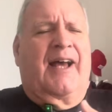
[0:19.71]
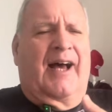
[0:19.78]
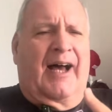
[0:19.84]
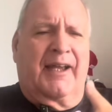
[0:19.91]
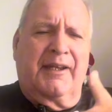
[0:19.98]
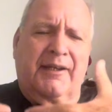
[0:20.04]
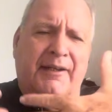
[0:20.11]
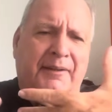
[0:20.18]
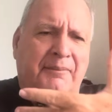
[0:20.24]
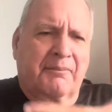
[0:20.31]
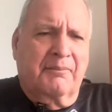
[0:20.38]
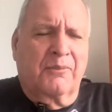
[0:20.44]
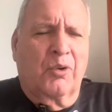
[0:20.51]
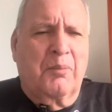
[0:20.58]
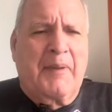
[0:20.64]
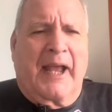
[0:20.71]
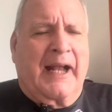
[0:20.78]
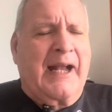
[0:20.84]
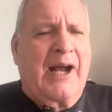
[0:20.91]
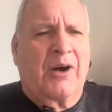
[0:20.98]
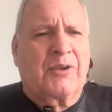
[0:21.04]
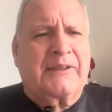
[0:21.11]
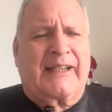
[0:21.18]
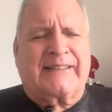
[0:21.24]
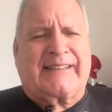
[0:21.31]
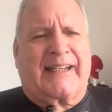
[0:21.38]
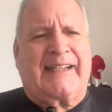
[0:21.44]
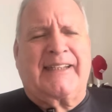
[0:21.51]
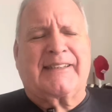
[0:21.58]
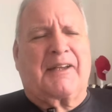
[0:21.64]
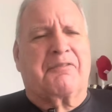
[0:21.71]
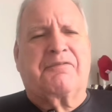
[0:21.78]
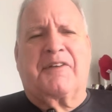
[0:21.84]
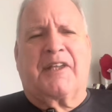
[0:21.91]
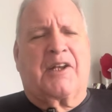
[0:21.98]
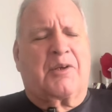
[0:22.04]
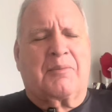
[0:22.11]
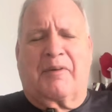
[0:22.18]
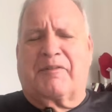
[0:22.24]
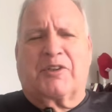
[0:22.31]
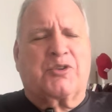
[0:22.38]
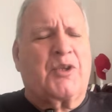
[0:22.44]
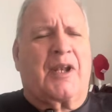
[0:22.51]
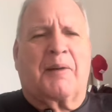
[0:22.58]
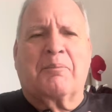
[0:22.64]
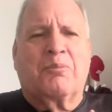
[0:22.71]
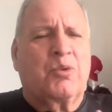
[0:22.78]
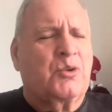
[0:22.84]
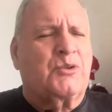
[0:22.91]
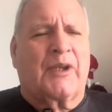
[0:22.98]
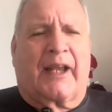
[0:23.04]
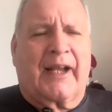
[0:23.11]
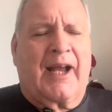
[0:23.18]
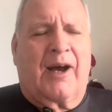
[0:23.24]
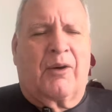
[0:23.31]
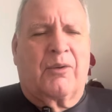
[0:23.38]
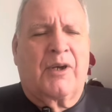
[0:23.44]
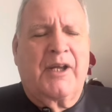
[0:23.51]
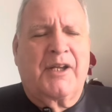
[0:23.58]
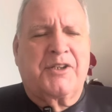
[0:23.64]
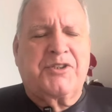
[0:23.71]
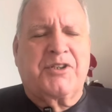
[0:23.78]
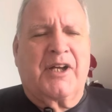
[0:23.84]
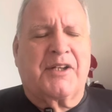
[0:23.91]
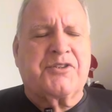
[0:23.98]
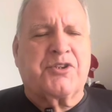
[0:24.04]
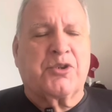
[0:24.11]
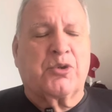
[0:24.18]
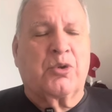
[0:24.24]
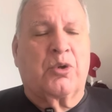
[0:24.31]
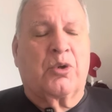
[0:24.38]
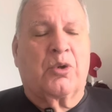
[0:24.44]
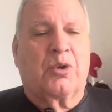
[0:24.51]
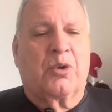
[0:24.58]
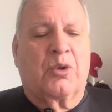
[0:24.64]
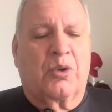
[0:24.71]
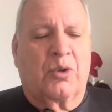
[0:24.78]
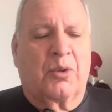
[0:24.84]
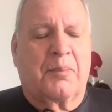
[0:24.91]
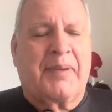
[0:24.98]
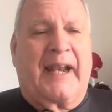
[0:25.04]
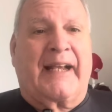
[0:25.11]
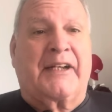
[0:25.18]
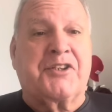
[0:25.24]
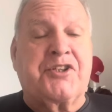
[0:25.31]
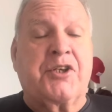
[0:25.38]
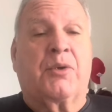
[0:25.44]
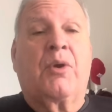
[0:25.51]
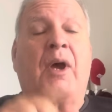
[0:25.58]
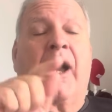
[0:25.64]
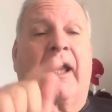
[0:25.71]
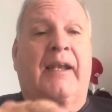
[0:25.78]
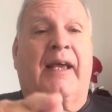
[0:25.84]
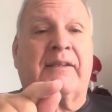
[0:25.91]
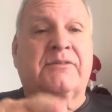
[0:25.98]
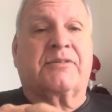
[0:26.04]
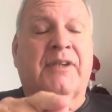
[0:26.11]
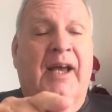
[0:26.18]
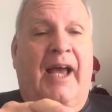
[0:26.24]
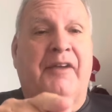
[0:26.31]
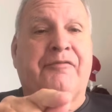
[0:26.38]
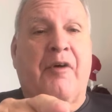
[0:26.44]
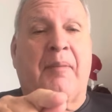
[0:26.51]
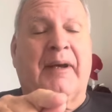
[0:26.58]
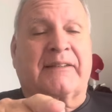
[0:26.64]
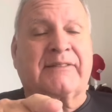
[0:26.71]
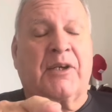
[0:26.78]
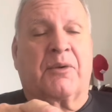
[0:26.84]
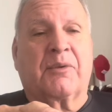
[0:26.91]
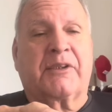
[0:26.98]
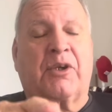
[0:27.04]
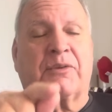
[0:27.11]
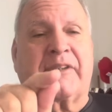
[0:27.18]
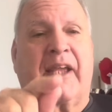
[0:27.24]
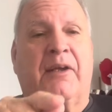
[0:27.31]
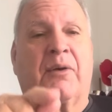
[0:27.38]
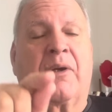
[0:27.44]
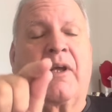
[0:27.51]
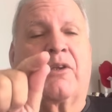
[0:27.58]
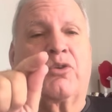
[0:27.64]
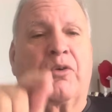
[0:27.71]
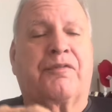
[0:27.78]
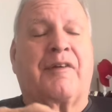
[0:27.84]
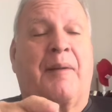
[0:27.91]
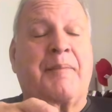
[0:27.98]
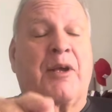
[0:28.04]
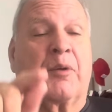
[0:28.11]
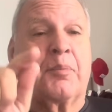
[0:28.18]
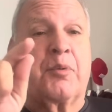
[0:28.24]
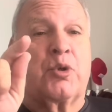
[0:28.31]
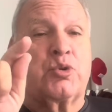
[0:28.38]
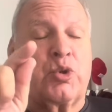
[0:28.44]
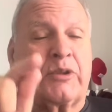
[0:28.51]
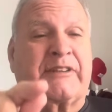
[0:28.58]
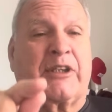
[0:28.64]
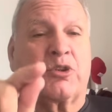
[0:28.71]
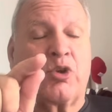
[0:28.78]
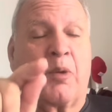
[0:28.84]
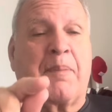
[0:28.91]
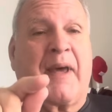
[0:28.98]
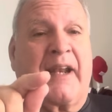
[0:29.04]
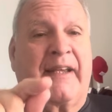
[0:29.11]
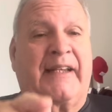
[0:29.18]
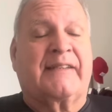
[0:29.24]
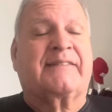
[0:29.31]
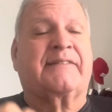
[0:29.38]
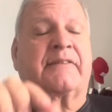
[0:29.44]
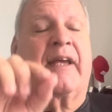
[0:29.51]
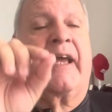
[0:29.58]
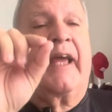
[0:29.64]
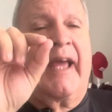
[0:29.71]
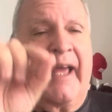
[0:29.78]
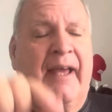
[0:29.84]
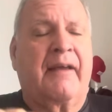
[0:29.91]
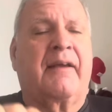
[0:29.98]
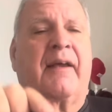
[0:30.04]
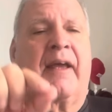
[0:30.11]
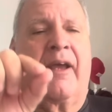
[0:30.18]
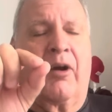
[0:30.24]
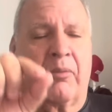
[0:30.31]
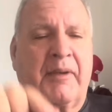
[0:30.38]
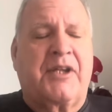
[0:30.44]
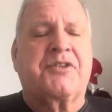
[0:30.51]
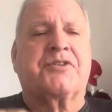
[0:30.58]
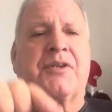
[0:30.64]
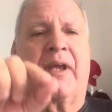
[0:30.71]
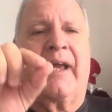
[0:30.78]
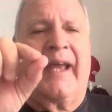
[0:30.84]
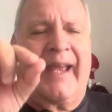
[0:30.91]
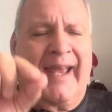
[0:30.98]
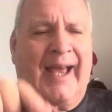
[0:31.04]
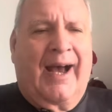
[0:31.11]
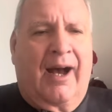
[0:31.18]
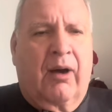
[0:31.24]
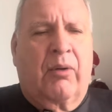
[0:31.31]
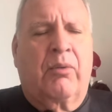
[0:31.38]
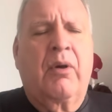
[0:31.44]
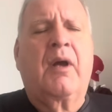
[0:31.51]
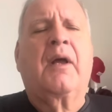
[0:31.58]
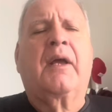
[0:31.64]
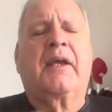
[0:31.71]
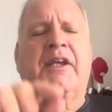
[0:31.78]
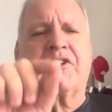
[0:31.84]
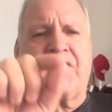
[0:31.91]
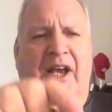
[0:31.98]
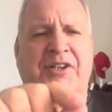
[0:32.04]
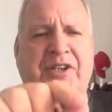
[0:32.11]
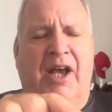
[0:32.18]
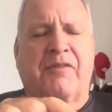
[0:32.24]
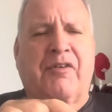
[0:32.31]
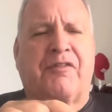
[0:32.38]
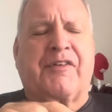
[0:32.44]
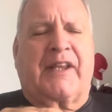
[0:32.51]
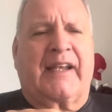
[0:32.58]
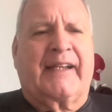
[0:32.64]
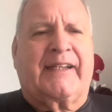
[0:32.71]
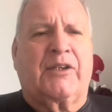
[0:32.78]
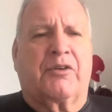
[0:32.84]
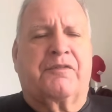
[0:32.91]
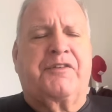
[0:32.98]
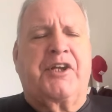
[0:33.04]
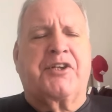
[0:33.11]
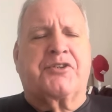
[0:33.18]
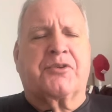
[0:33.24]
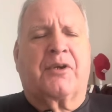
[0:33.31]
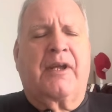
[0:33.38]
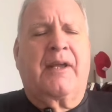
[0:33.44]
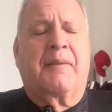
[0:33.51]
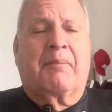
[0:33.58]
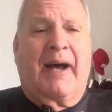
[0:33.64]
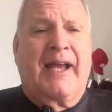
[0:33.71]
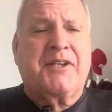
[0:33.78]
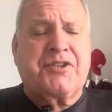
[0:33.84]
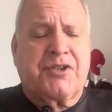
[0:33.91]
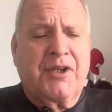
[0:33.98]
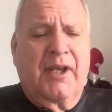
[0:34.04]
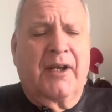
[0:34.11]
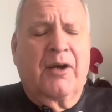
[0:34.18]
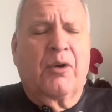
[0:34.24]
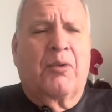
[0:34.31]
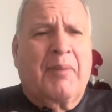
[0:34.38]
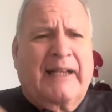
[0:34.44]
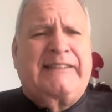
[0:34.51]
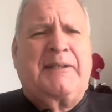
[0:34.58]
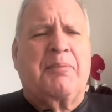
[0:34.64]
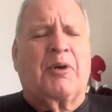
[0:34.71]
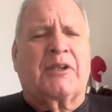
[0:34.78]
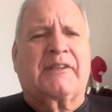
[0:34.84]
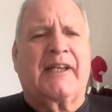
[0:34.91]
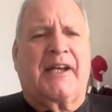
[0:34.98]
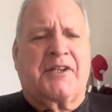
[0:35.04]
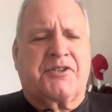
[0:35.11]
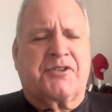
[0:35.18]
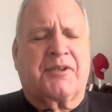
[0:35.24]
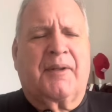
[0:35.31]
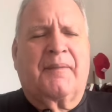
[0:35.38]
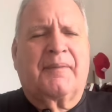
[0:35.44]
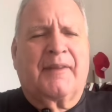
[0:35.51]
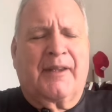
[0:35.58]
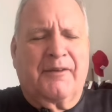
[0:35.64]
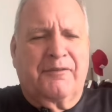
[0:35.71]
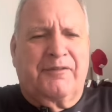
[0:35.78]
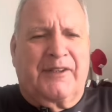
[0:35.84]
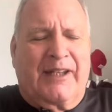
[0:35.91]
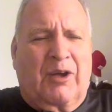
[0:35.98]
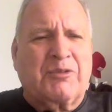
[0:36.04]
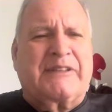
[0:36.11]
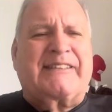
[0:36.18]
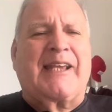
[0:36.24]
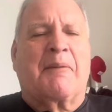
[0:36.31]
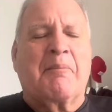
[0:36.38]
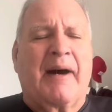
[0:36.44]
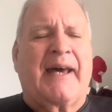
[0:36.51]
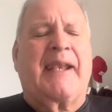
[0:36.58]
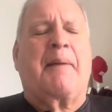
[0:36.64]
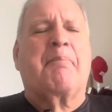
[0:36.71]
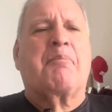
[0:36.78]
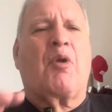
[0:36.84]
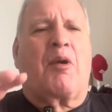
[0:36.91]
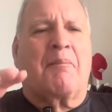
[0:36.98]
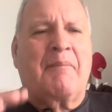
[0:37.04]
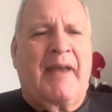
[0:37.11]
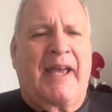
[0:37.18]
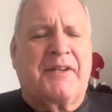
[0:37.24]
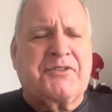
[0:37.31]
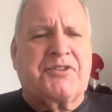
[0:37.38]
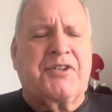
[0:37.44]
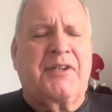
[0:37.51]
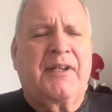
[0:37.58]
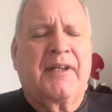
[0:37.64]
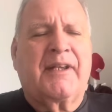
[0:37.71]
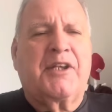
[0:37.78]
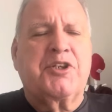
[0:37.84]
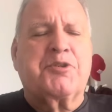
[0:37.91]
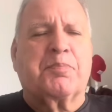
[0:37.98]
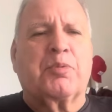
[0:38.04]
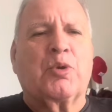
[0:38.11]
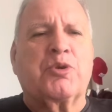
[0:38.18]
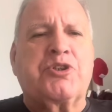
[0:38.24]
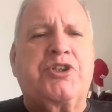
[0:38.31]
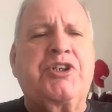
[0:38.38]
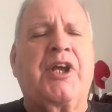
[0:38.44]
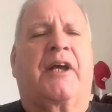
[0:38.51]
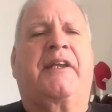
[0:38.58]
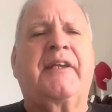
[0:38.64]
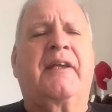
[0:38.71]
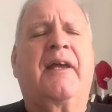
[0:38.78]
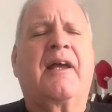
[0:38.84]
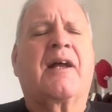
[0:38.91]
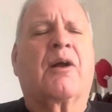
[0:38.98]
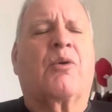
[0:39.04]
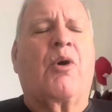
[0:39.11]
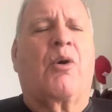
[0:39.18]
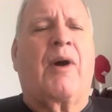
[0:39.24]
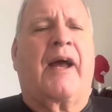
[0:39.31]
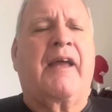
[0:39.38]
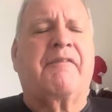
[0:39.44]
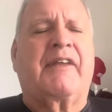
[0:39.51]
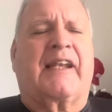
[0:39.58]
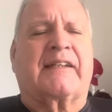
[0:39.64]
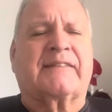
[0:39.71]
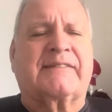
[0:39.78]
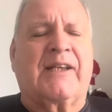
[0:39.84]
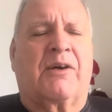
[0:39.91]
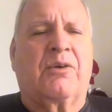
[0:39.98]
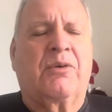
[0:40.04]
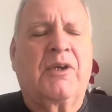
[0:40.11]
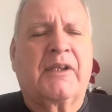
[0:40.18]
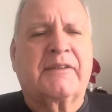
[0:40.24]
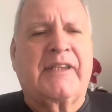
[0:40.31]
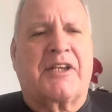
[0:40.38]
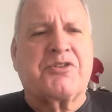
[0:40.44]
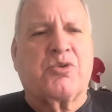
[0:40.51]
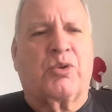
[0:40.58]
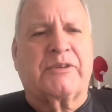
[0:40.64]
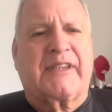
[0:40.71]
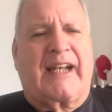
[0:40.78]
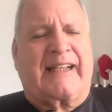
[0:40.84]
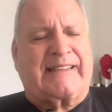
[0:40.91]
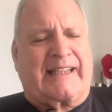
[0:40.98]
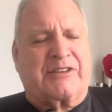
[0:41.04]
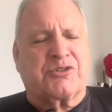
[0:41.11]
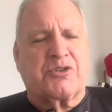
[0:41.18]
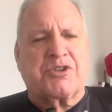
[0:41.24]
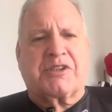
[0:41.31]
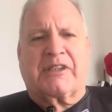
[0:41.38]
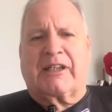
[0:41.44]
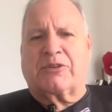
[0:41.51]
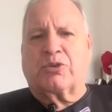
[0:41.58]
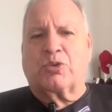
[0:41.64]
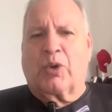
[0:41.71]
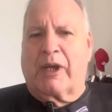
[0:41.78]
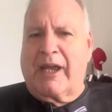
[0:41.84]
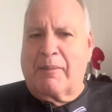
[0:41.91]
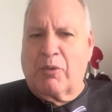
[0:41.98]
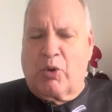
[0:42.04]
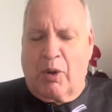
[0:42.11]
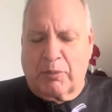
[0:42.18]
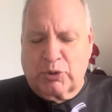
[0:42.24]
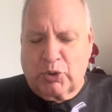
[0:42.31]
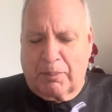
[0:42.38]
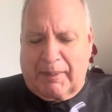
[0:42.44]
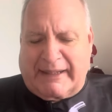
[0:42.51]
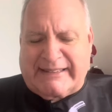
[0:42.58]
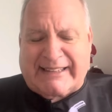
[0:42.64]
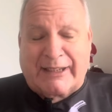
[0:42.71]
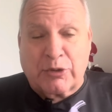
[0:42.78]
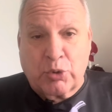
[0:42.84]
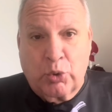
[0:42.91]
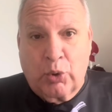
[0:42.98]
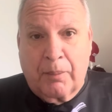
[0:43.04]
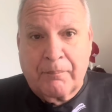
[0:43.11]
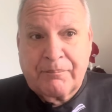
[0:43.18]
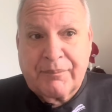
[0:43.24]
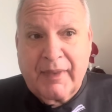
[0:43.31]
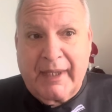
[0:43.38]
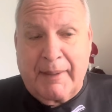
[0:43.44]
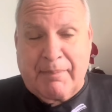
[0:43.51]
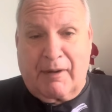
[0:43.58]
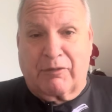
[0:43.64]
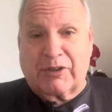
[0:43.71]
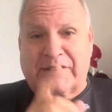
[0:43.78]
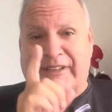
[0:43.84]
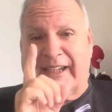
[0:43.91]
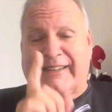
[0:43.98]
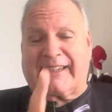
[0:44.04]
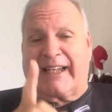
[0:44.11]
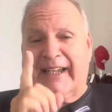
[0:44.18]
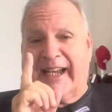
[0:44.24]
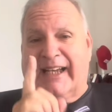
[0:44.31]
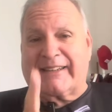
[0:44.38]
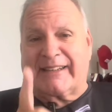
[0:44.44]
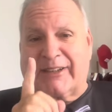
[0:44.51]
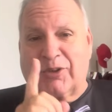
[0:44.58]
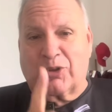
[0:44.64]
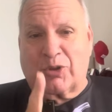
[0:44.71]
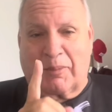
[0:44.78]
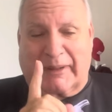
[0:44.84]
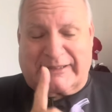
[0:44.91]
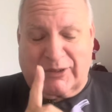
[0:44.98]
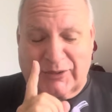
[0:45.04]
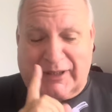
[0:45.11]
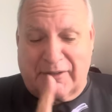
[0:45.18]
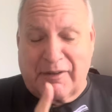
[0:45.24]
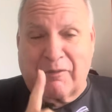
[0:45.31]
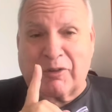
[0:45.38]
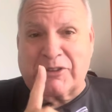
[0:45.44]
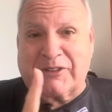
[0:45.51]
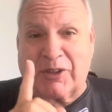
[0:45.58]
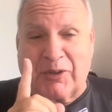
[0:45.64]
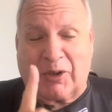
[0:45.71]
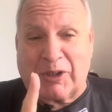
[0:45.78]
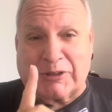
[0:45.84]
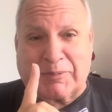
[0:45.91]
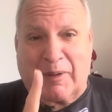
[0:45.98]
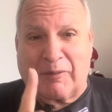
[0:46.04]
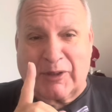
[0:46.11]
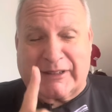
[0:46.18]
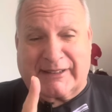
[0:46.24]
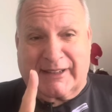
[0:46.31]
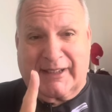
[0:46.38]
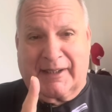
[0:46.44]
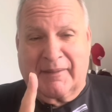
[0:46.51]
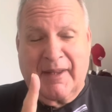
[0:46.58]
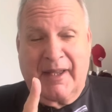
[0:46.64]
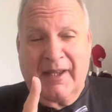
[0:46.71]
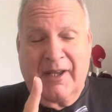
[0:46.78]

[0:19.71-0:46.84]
Aí o Mengão nessa quinta-feira com uma vitória muito legal diante do Bragantino. Aliás, a informação que eu tenho do Flamengo para o torcedor paraense é realmente real e já já eu vou falar aqui no vídeo. Mas o mais importante Final de semana promete explodir aí com a revelação das contratações tanto do Remo como do Paysandu. E para você que está ligado aqui no Tomazão TV, vou dizer um negócio para você.